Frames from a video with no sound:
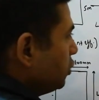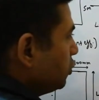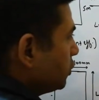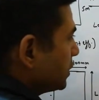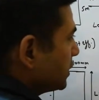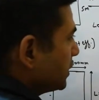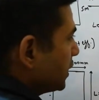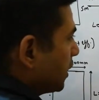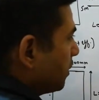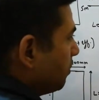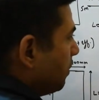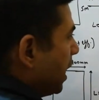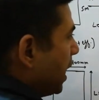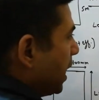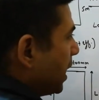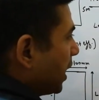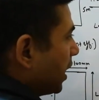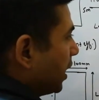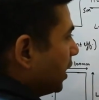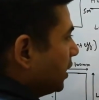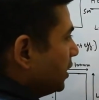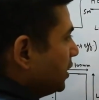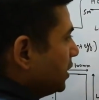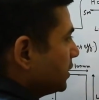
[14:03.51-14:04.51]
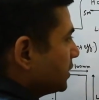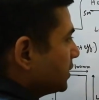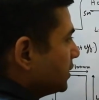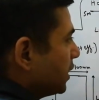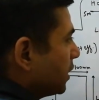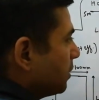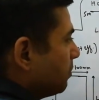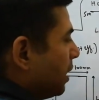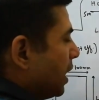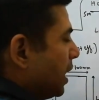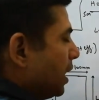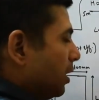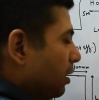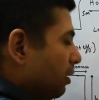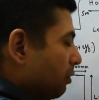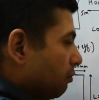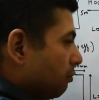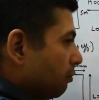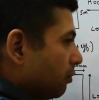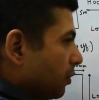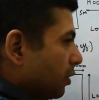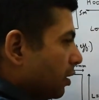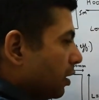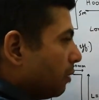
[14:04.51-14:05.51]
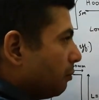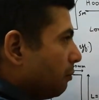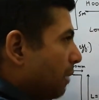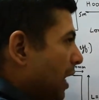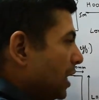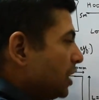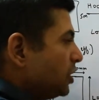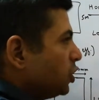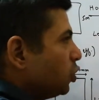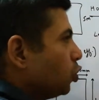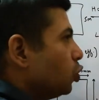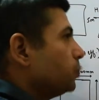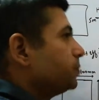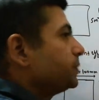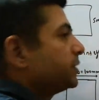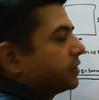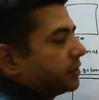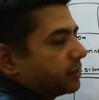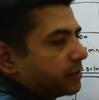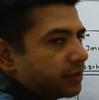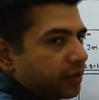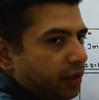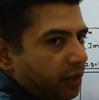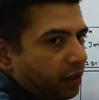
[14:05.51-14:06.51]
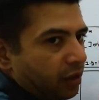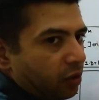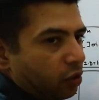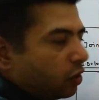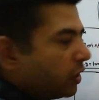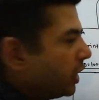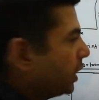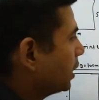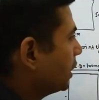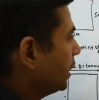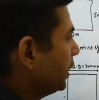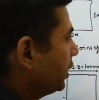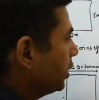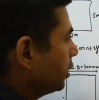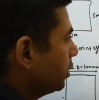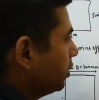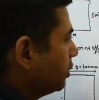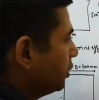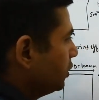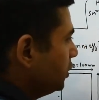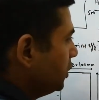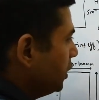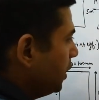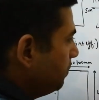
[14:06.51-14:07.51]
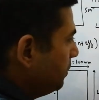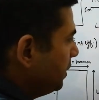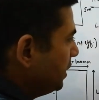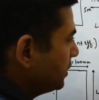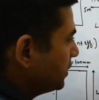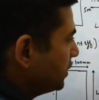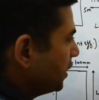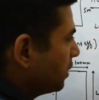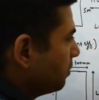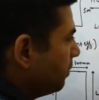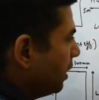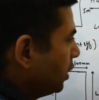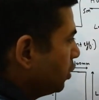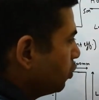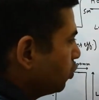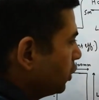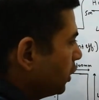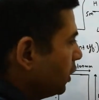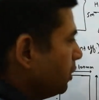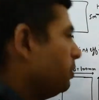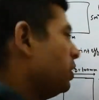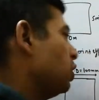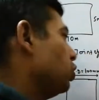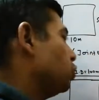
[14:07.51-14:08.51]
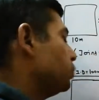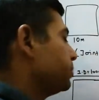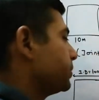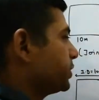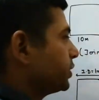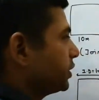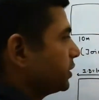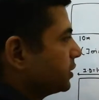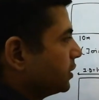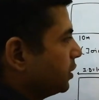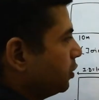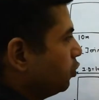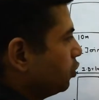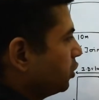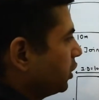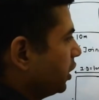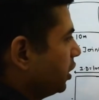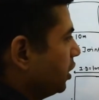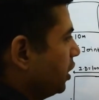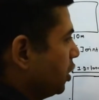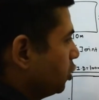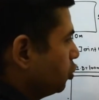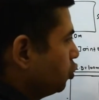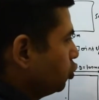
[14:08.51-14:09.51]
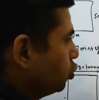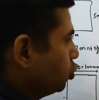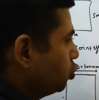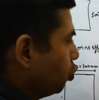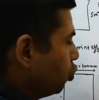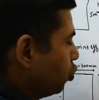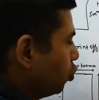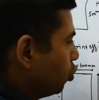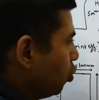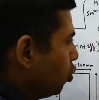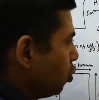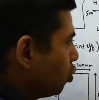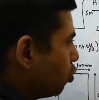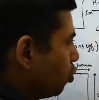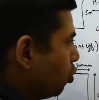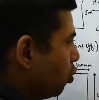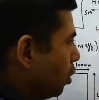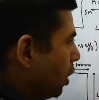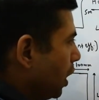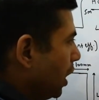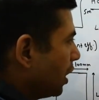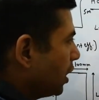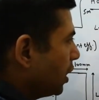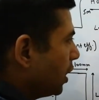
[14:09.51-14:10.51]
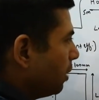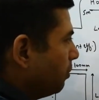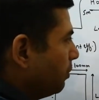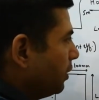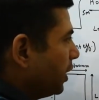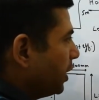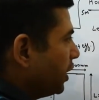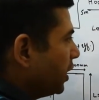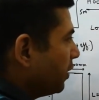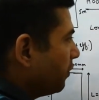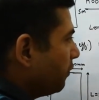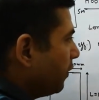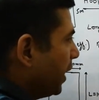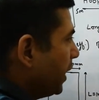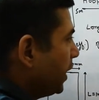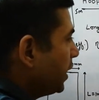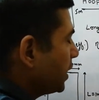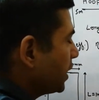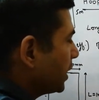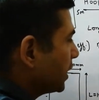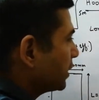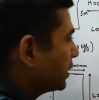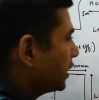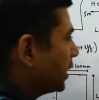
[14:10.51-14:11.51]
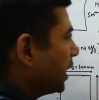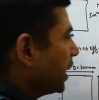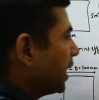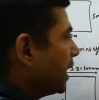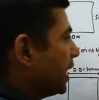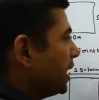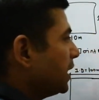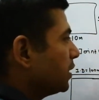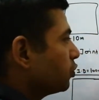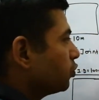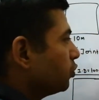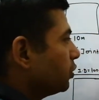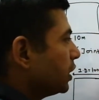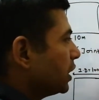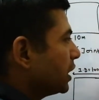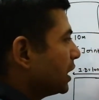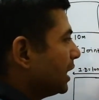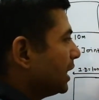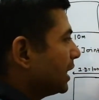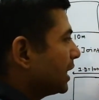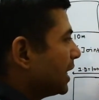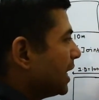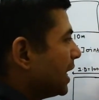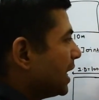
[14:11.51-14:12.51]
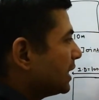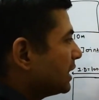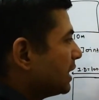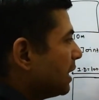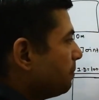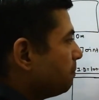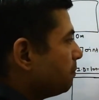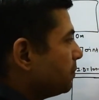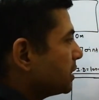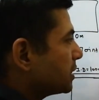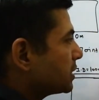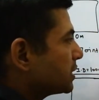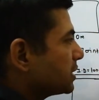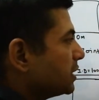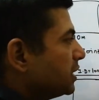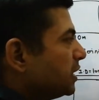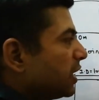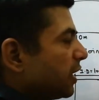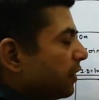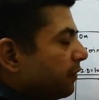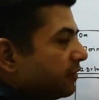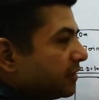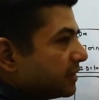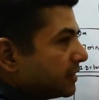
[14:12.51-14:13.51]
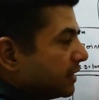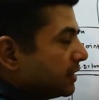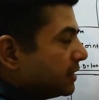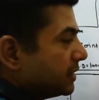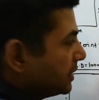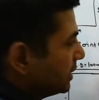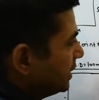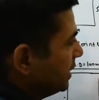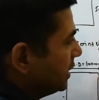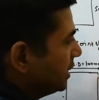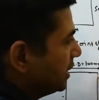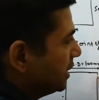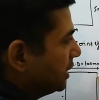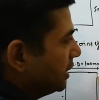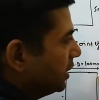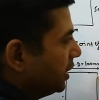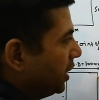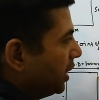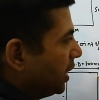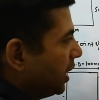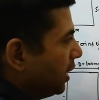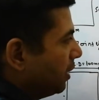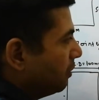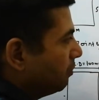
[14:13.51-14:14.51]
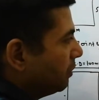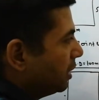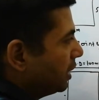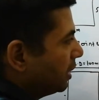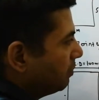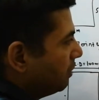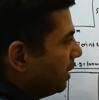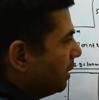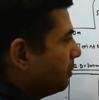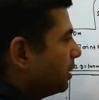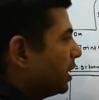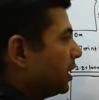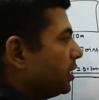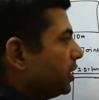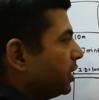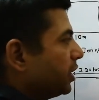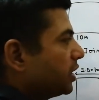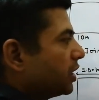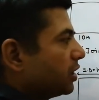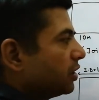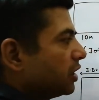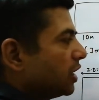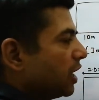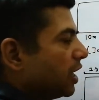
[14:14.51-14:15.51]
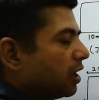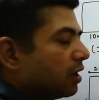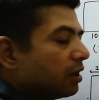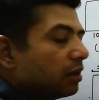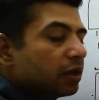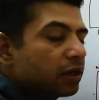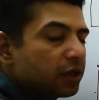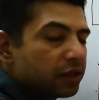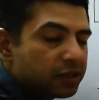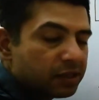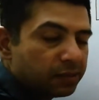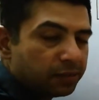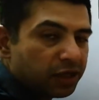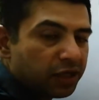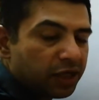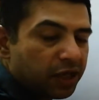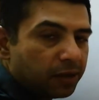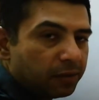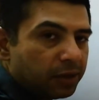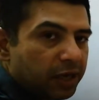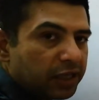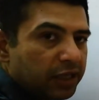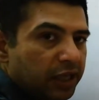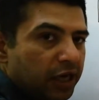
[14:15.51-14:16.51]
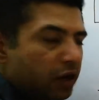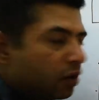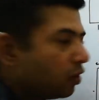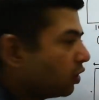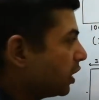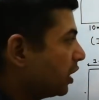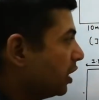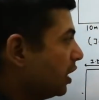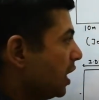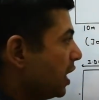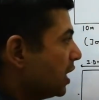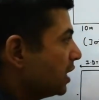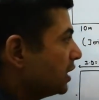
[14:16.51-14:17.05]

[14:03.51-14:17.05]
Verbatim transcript: ये जो सिग्मा है ये सिग्मा मान लीजिए हुप स्ट्रेस है हो गया क्लियर ये भी सिग्मा टोटल भी हुप स्ट्रेस है ओके तो दोनों को अगर हम डिवाइड करते हैं तो निकल के आता है परसेंट एफिशिएंसी ठीक है मल्टीप्लाई में हंड्रेड कर दिया ये समझने की बात है ओके